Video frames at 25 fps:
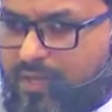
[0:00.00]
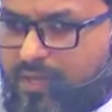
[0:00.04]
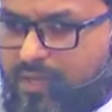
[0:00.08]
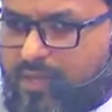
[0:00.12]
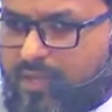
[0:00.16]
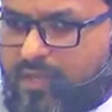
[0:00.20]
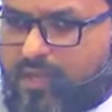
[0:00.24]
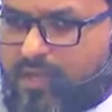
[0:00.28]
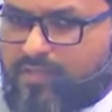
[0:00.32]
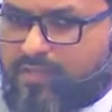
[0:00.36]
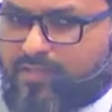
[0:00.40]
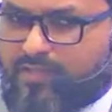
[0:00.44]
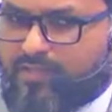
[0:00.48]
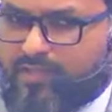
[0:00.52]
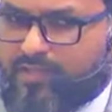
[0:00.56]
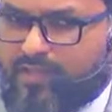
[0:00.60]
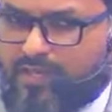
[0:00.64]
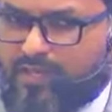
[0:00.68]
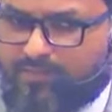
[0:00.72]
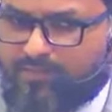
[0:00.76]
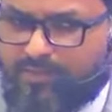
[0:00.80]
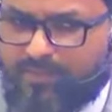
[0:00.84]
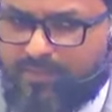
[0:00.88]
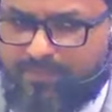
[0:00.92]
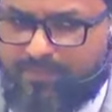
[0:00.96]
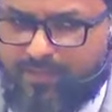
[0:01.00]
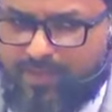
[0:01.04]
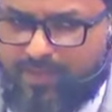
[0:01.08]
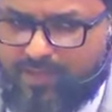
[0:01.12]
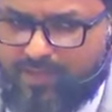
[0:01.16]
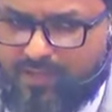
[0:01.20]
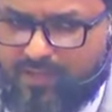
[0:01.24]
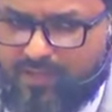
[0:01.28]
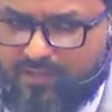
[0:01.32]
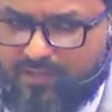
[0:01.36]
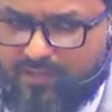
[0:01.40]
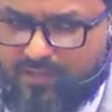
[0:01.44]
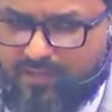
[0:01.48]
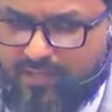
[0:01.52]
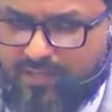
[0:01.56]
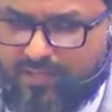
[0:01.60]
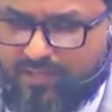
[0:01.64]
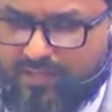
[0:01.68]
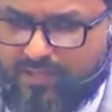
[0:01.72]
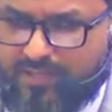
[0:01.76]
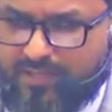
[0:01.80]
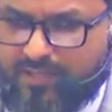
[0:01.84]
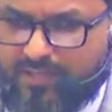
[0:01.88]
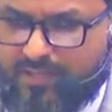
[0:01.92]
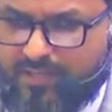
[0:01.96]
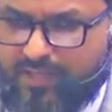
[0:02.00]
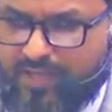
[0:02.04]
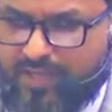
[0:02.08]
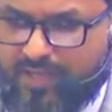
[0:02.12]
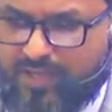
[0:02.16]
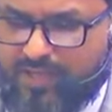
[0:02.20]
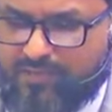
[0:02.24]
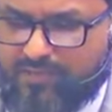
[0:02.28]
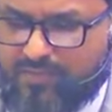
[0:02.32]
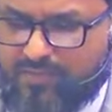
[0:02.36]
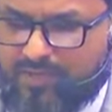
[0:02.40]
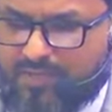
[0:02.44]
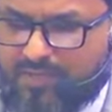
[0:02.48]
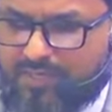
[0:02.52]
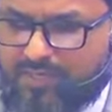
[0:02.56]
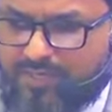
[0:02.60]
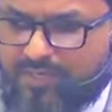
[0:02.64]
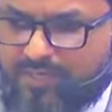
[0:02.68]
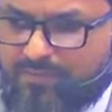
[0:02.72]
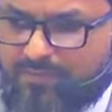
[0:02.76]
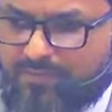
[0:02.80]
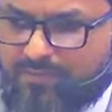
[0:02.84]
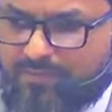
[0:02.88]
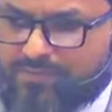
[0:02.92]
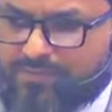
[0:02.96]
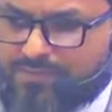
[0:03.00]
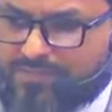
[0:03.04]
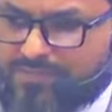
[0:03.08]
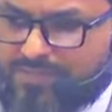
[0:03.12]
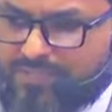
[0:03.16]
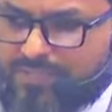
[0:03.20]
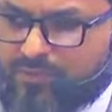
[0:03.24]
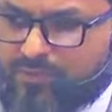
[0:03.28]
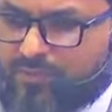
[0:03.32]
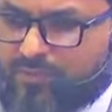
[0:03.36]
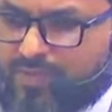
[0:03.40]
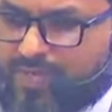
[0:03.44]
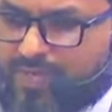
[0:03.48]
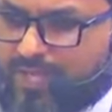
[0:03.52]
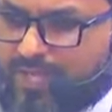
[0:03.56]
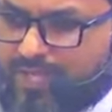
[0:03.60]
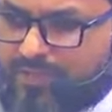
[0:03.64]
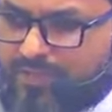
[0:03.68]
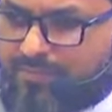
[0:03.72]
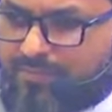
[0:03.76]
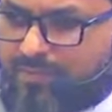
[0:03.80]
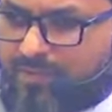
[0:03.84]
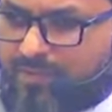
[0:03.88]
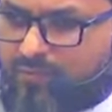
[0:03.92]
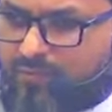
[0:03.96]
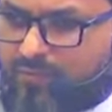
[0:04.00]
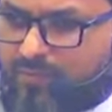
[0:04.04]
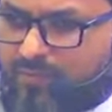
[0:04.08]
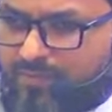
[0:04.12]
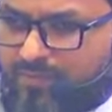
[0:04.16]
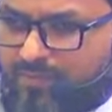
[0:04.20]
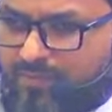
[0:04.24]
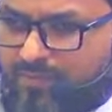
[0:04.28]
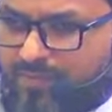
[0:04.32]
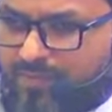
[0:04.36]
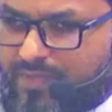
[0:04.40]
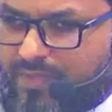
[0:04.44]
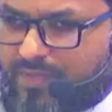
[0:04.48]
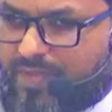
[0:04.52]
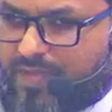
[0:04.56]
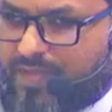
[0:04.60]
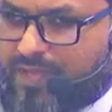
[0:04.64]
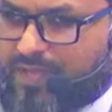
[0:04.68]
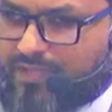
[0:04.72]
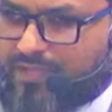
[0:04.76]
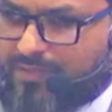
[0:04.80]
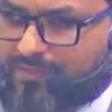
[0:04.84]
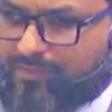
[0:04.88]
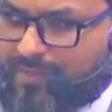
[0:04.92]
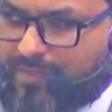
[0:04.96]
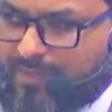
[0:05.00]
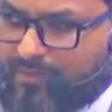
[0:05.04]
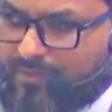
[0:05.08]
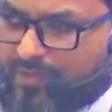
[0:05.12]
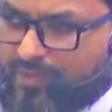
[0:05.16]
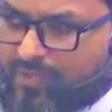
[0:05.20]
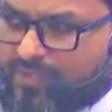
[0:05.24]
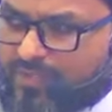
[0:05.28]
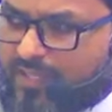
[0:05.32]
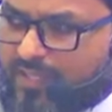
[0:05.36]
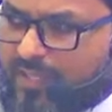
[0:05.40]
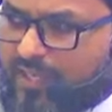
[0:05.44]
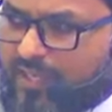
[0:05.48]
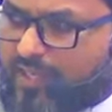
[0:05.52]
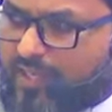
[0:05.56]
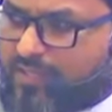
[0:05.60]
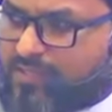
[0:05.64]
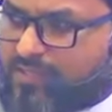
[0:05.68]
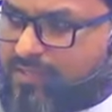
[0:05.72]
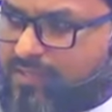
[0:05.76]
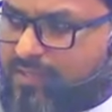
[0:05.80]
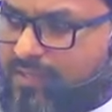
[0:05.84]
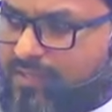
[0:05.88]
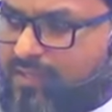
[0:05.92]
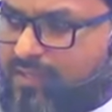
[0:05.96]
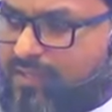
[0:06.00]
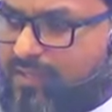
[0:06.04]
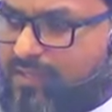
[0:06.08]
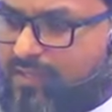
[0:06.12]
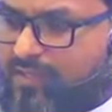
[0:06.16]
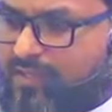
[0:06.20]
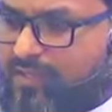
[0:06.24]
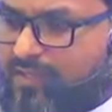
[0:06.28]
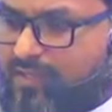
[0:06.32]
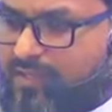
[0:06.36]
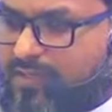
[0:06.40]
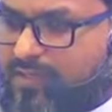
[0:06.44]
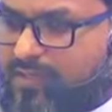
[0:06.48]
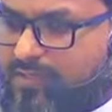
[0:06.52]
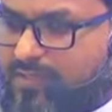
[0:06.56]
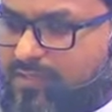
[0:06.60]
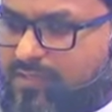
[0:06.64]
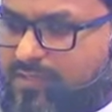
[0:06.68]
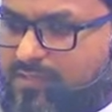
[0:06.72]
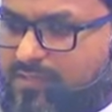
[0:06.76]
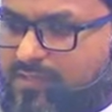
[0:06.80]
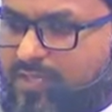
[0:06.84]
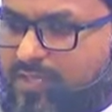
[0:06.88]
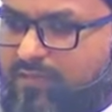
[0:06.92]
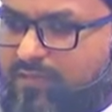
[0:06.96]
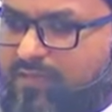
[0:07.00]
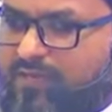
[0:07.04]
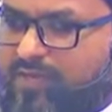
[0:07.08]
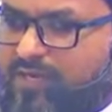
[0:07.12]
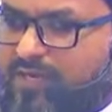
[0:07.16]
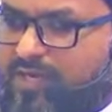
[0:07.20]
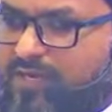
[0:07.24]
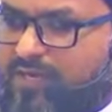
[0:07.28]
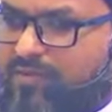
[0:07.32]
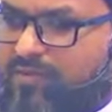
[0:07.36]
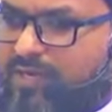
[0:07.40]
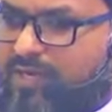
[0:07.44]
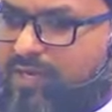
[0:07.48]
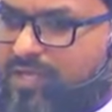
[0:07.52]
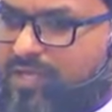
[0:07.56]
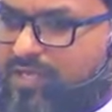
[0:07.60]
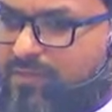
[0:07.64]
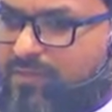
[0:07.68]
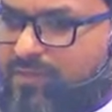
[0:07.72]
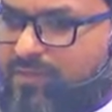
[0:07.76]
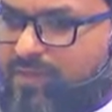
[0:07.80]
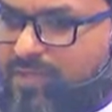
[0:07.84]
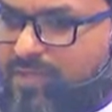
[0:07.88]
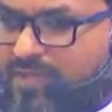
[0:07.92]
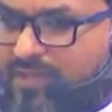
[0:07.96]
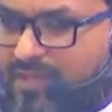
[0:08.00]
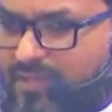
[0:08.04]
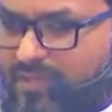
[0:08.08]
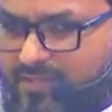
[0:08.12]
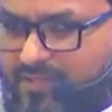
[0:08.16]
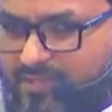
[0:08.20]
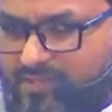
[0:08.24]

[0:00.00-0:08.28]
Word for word: அந்த இளமை அதாவது அந்த ஆரம்ப கட்ட சிறுபிராய பருவம் அந்த பருவத்திலே தவறுகள் மன்னிக்கப்படுகிறது